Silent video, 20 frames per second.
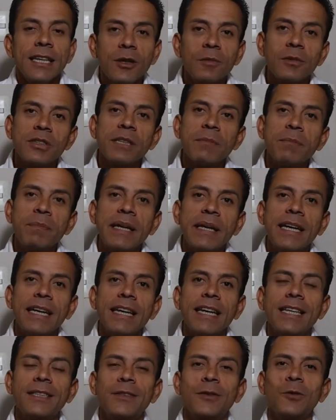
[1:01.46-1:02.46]
Y como
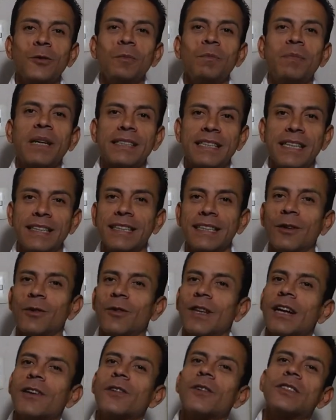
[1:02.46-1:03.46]
siempre, es un placer
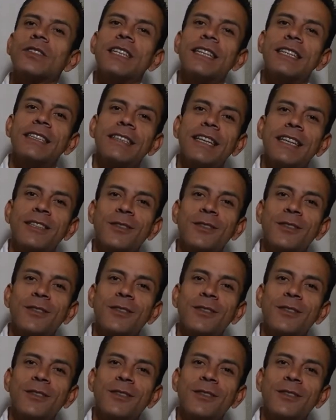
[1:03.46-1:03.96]
saludarlos en